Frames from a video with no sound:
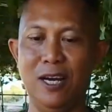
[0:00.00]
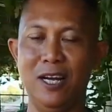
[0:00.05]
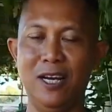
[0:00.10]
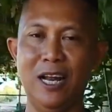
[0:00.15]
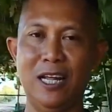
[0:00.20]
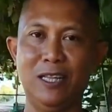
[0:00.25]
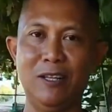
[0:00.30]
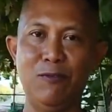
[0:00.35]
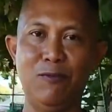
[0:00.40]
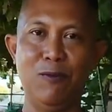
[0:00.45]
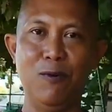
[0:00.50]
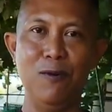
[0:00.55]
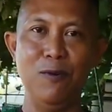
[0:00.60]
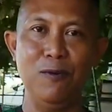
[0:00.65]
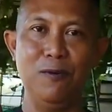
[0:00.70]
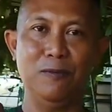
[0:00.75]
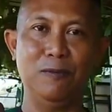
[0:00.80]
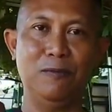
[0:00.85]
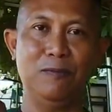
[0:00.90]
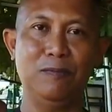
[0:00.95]
nah, Nativo.
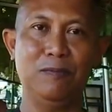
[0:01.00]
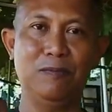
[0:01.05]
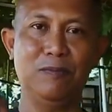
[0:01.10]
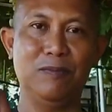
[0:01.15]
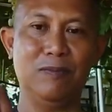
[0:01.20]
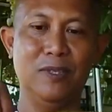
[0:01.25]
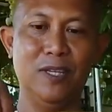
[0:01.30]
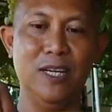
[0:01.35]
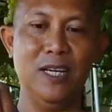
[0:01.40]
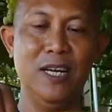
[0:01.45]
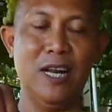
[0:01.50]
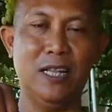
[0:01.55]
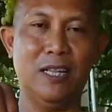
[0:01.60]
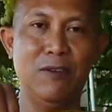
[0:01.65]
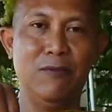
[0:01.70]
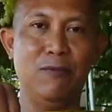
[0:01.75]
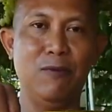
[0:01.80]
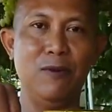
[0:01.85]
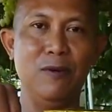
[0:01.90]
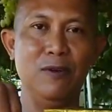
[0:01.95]
Ini
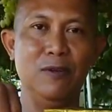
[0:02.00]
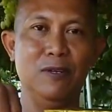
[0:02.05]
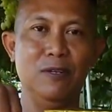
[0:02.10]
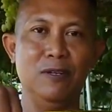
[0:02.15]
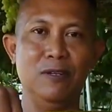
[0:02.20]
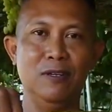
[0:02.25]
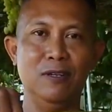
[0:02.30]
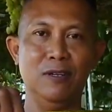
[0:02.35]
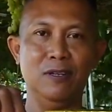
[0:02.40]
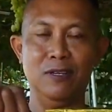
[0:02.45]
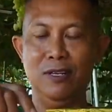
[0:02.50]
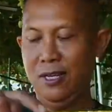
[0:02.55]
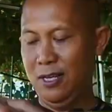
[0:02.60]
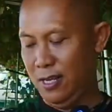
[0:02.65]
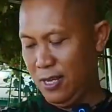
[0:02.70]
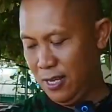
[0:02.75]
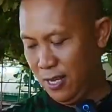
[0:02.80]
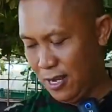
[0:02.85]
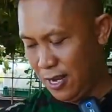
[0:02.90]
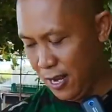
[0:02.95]
Nativo.
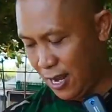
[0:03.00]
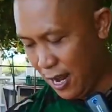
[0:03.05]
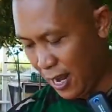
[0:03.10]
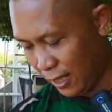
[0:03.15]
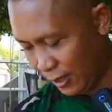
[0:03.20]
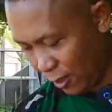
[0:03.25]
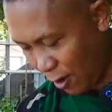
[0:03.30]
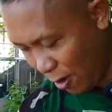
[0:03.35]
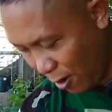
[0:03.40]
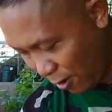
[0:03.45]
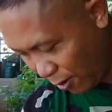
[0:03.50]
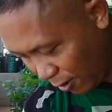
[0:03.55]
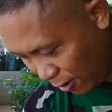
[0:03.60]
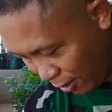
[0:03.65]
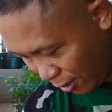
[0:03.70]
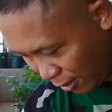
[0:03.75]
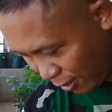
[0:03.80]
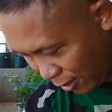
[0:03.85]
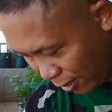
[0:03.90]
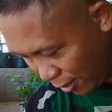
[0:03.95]
Atau
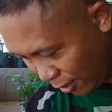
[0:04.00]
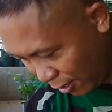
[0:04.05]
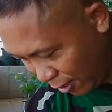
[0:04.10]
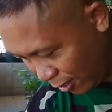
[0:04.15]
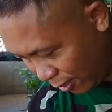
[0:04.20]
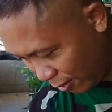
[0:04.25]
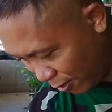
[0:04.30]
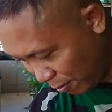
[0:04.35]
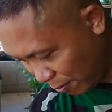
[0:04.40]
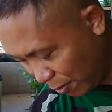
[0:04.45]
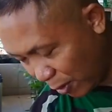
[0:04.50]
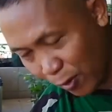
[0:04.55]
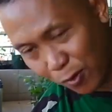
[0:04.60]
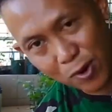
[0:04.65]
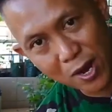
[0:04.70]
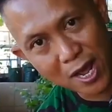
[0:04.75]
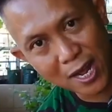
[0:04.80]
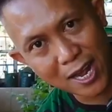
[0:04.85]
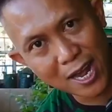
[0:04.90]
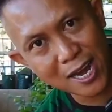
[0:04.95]
eh,
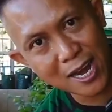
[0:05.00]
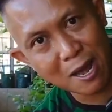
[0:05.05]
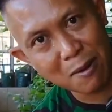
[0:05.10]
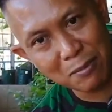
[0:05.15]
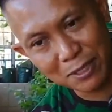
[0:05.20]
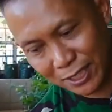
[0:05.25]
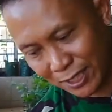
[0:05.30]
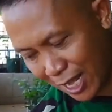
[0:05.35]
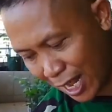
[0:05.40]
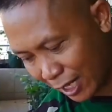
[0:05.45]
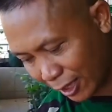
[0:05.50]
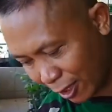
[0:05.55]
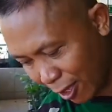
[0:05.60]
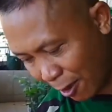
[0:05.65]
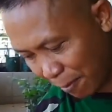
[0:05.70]
menggunakan Amistar